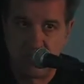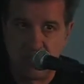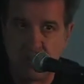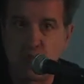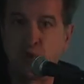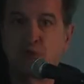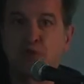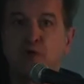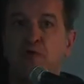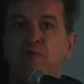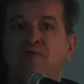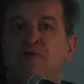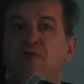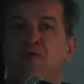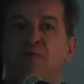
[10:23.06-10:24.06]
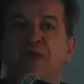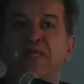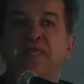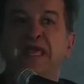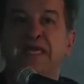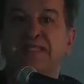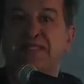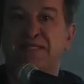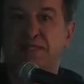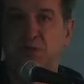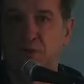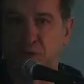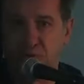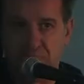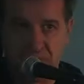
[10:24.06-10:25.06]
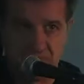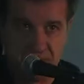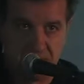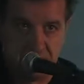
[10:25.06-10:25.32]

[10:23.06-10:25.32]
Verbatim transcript: Non sono forme di azione,